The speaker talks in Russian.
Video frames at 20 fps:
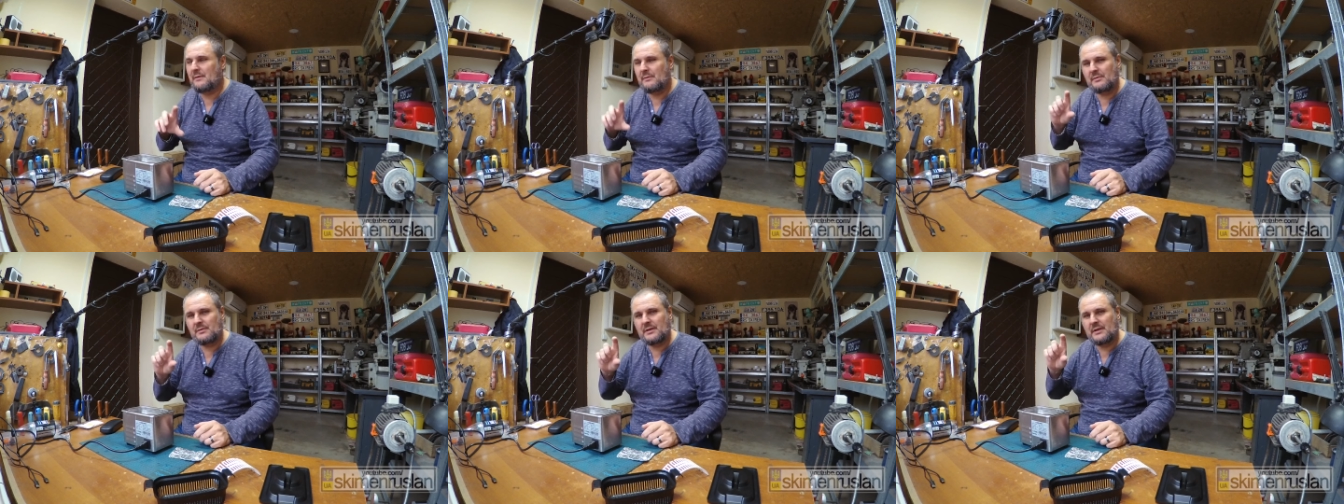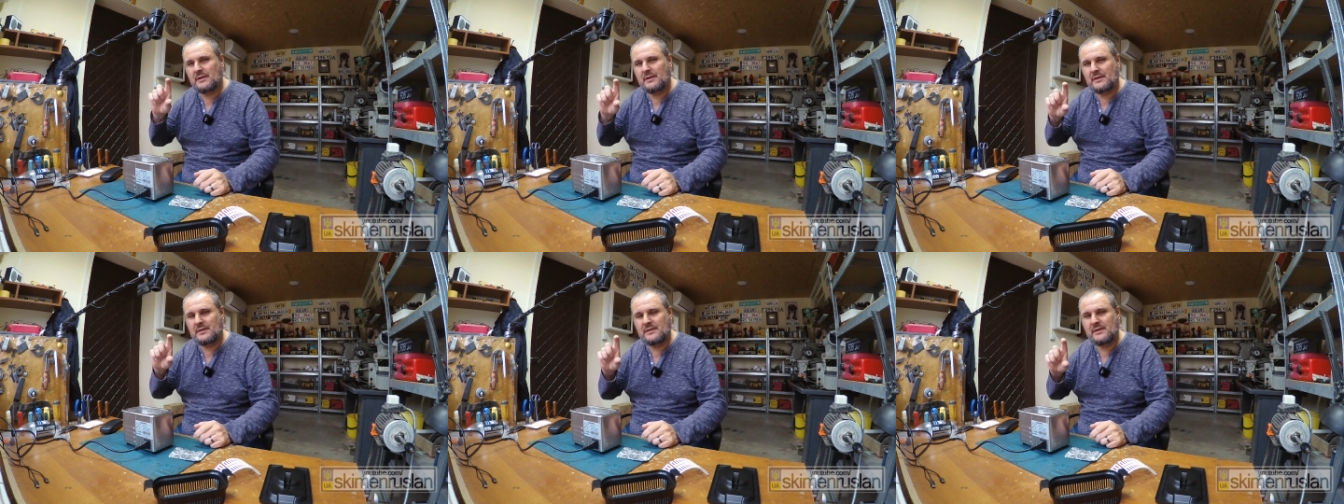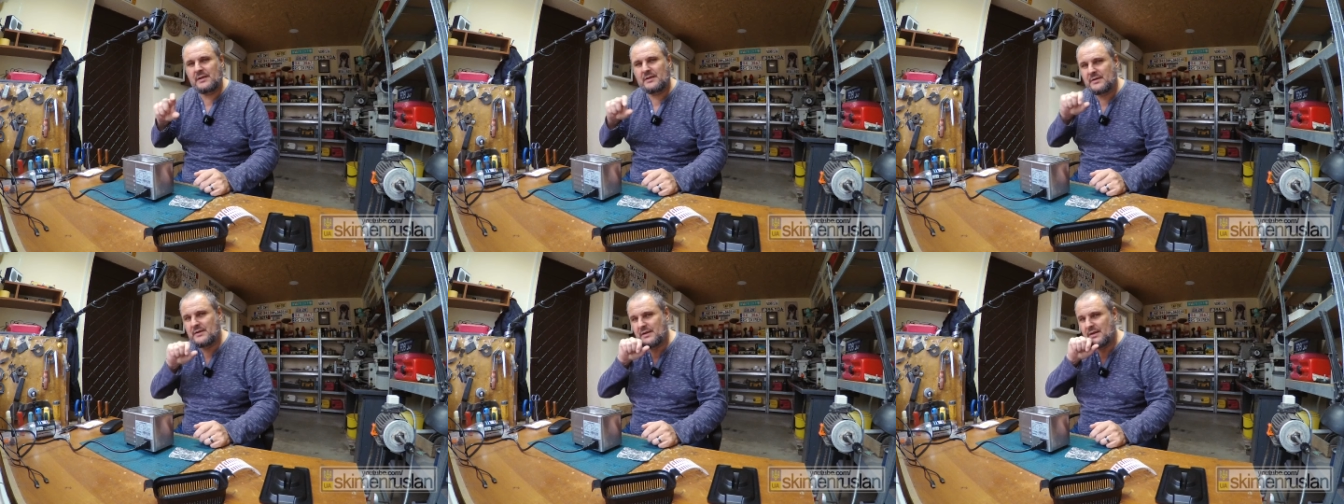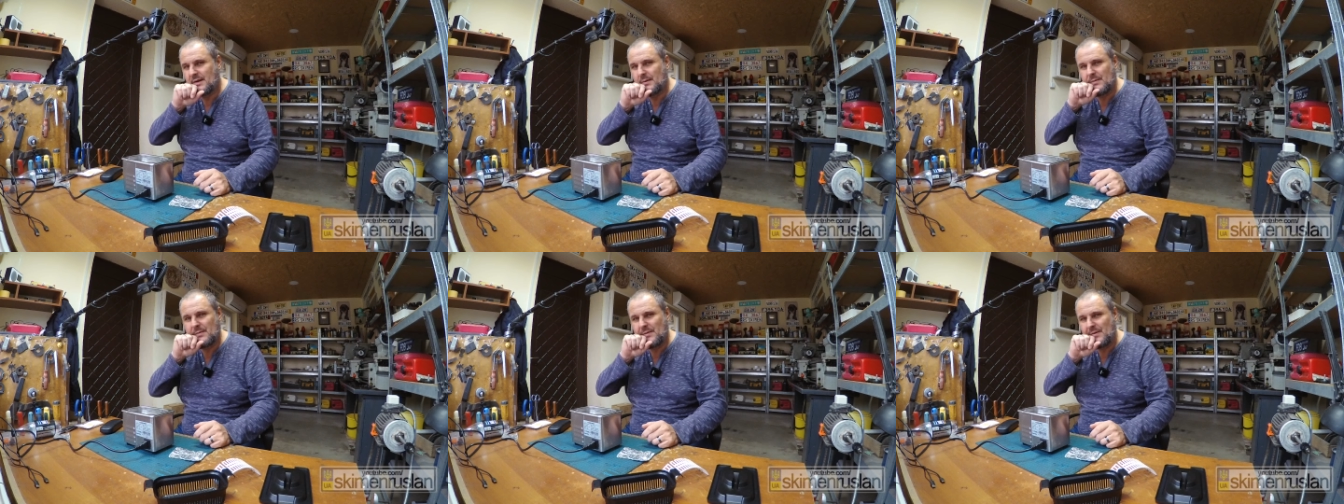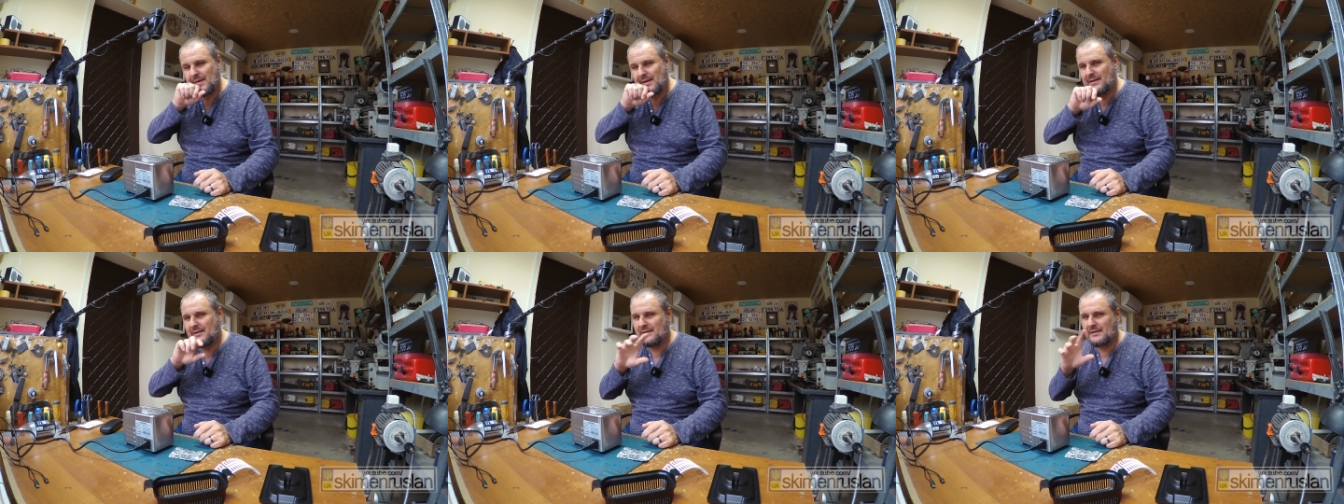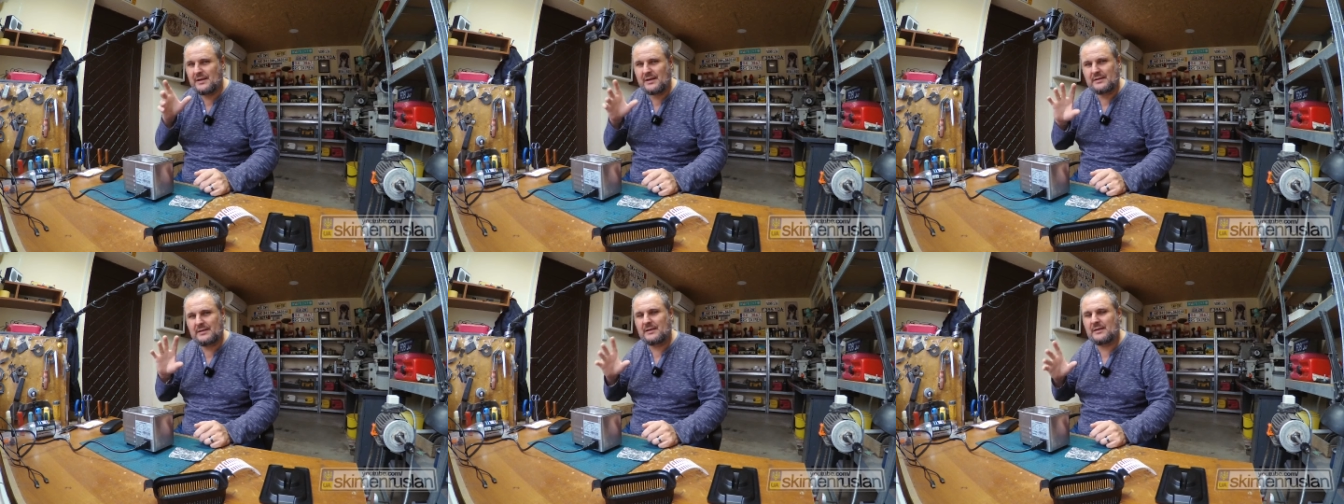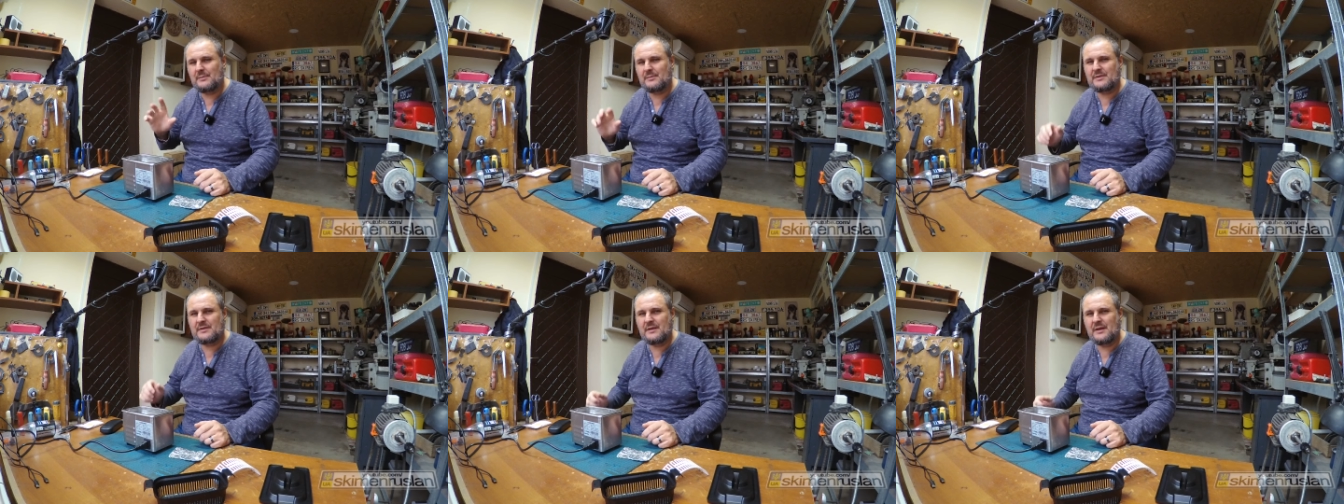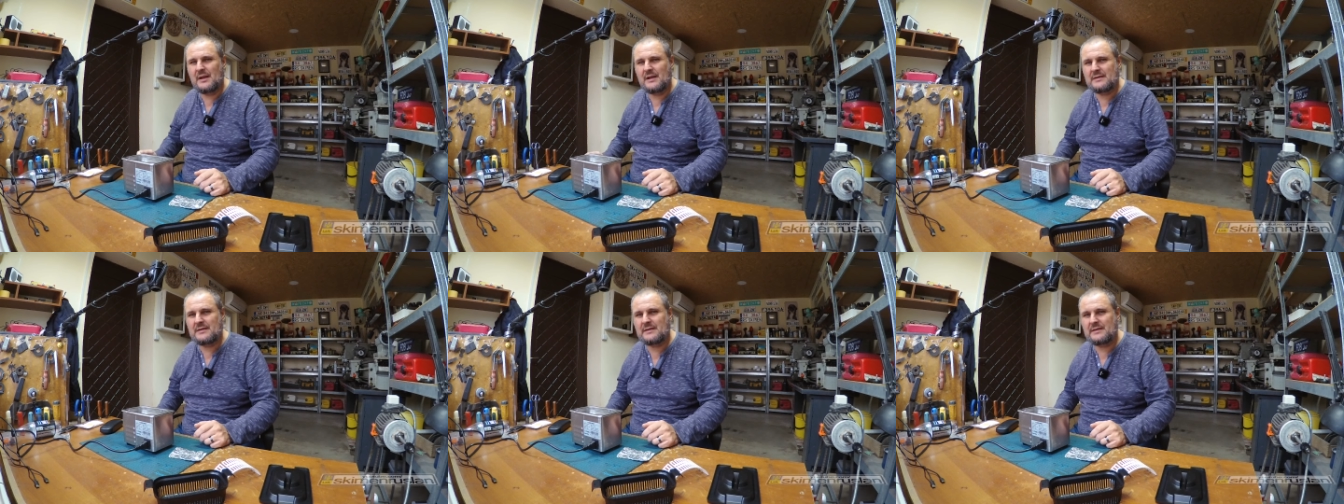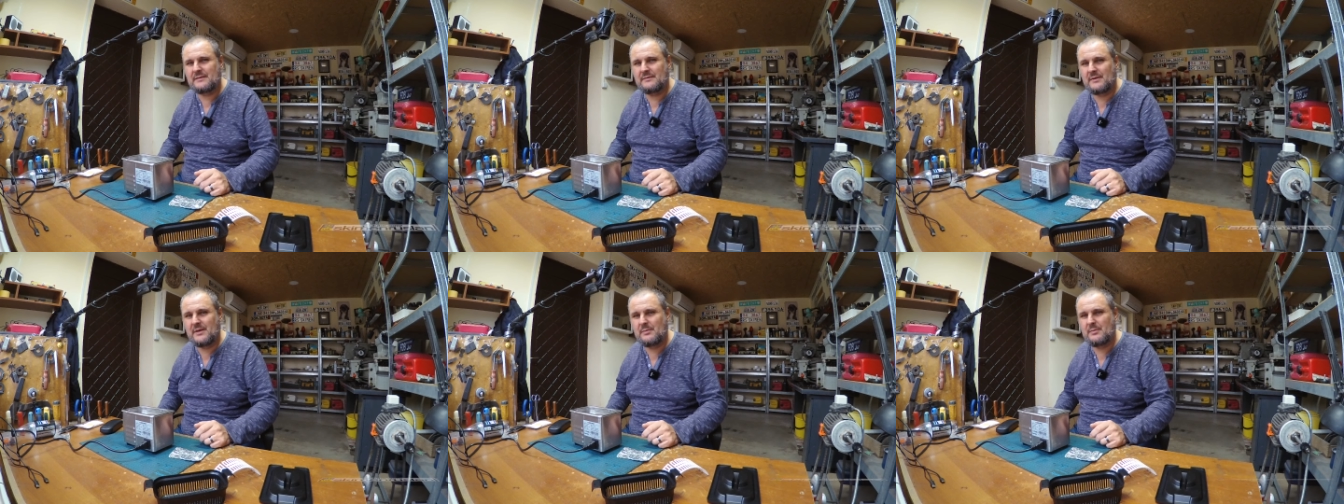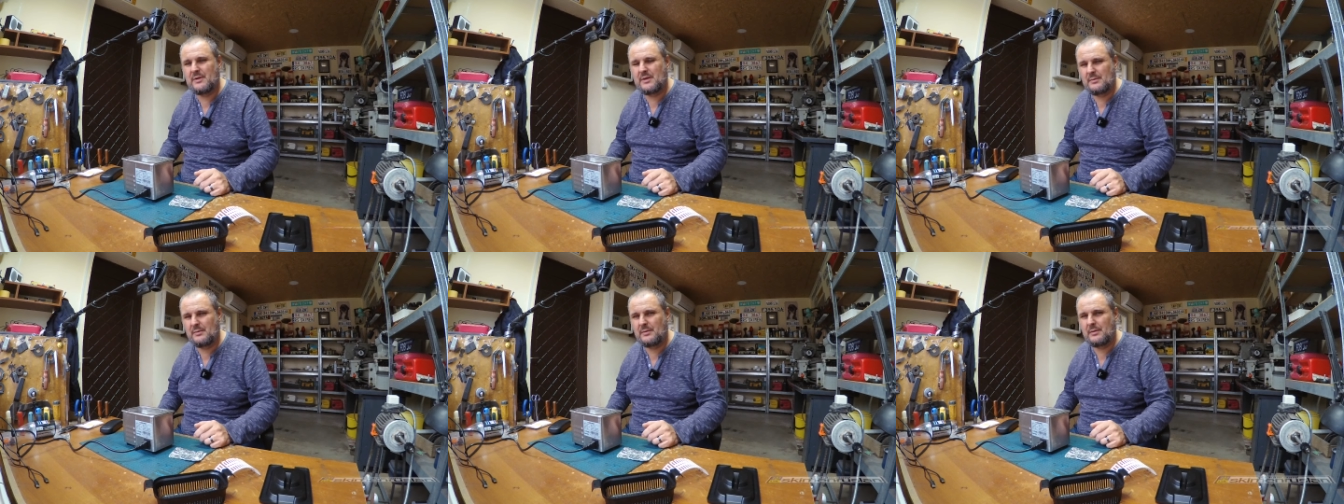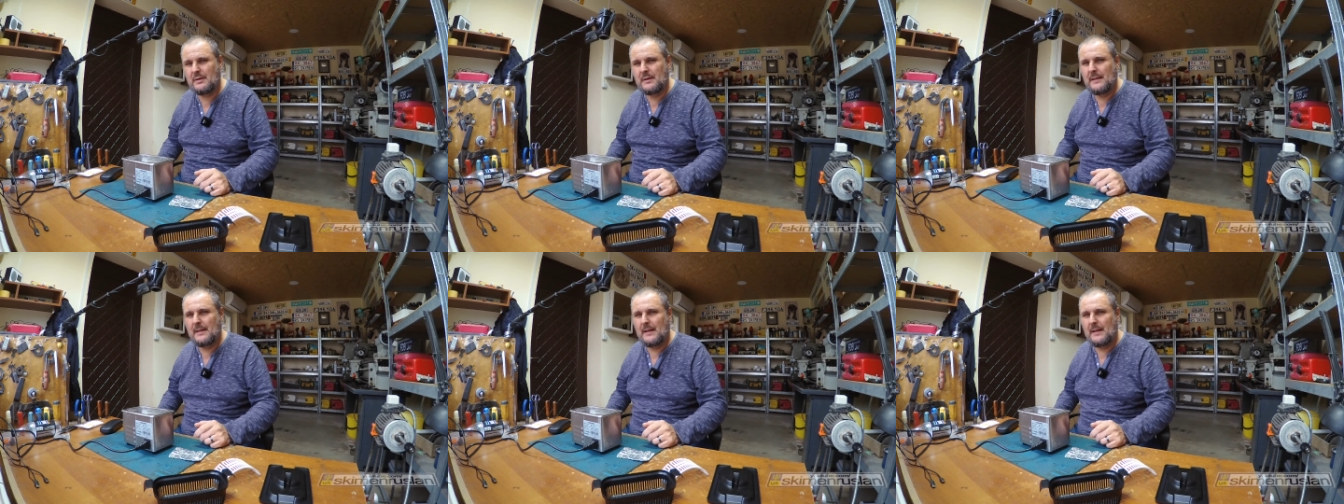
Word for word: вот этот стержень кремниевый, говорит, как-то там стирается, со временем